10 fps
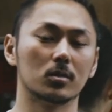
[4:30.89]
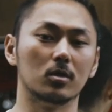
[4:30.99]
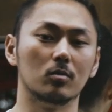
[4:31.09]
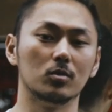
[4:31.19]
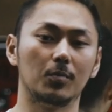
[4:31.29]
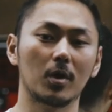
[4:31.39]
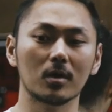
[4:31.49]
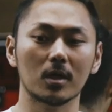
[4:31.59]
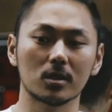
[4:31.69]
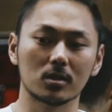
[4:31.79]
그런 분들
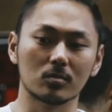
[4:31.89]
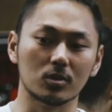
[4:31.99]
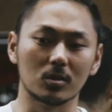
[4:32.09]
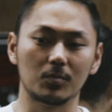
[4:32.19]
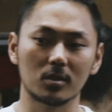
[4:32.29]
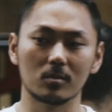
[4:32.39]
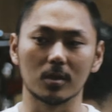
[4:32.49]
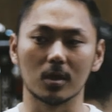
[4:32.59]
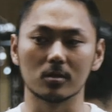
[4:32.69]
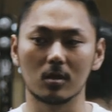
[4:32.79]
평가하시는 분들
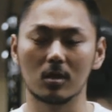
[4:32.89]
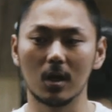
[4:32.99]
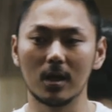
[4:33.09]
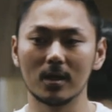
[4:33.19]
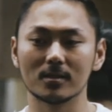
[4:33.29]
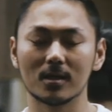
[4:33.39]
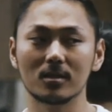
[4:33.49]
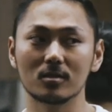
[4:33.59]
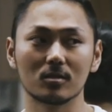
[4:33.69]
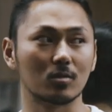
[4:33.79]
피드백에서
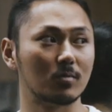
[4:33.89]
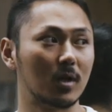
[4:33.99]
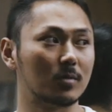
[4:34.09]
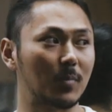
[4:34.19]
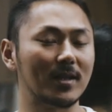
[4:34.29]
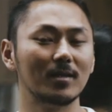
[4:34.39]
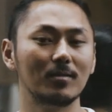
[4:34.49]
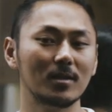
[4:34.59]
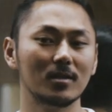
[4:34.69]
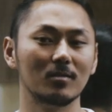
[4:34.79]
사이즈는 정말
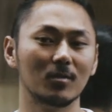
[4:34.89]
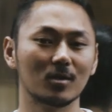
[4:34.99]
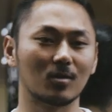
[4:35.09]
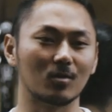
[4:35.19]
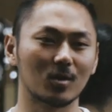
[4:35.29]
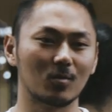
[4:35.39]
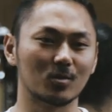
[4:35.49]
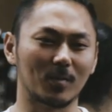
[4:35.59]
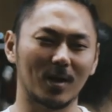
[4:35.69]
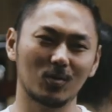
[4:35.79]
바디빌딩이면서 어떻게 보면
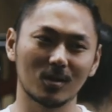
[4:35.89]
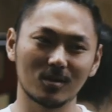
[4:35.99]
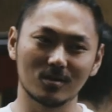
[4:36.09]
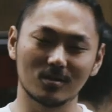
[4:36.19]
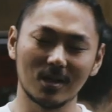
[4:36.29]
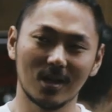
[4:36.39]
좀 말도 안 되는,